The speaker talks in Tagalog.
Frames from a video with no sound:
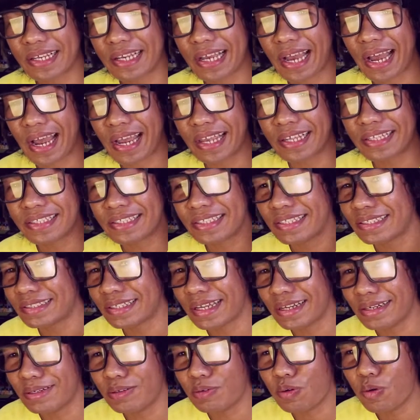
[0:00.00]
kahit si
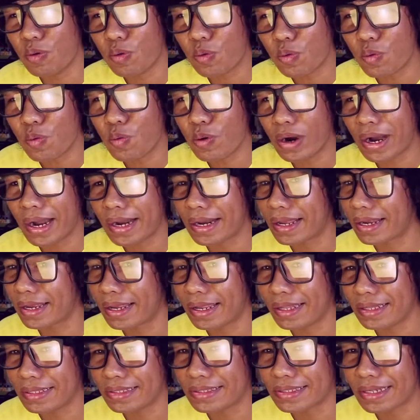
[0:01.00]
San Goku nga
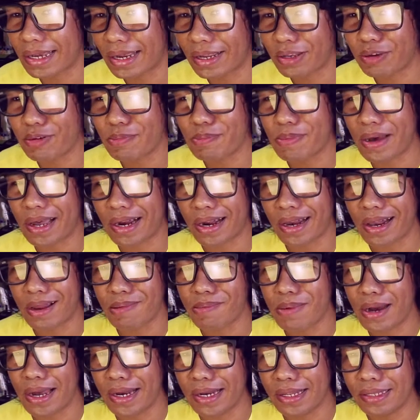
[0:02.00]
nag-ensayo para
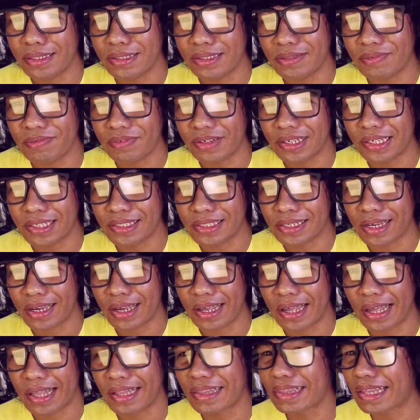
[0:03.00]
labanan si Frieza,
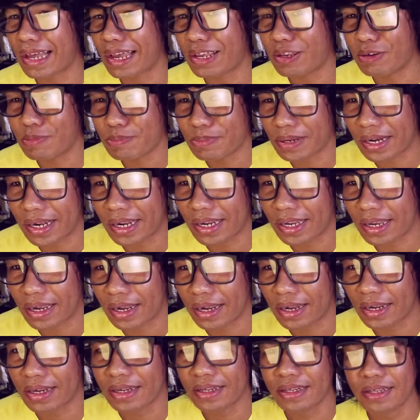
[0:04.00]
tayo pa kaya.
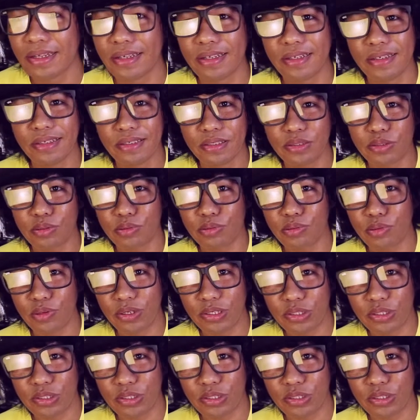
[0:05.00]
So to